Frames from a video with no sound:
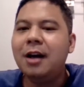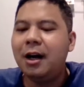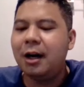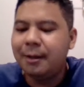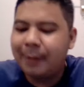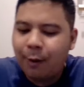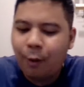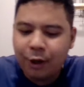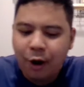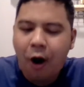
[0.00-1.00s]
เออคือหมายว่าค
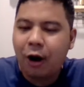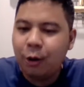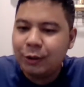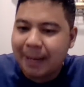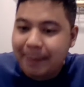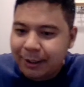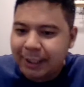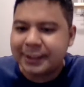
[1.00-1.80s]
นนอกก็รู้จัก Prentiss